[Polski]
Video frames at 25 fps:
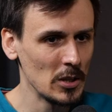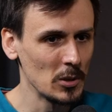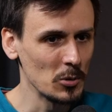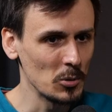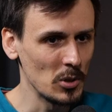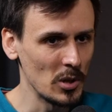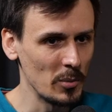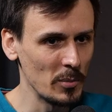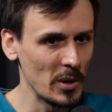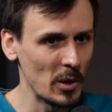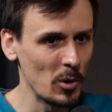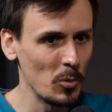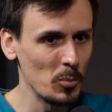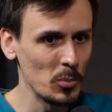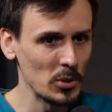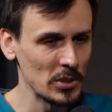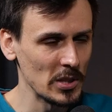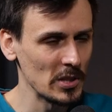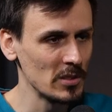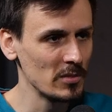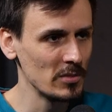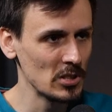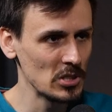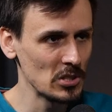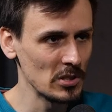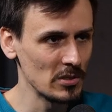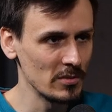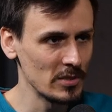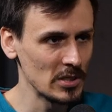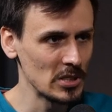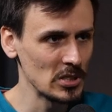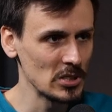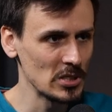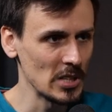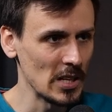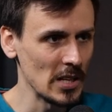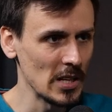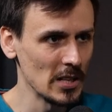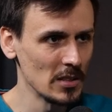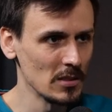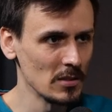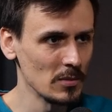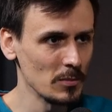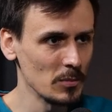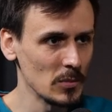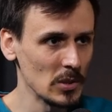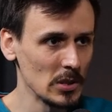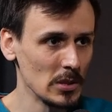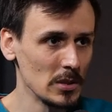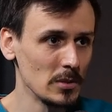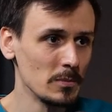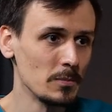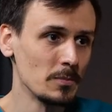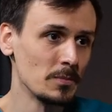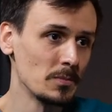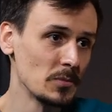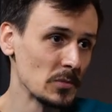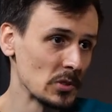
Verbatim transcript: które miało ponad 220 lat i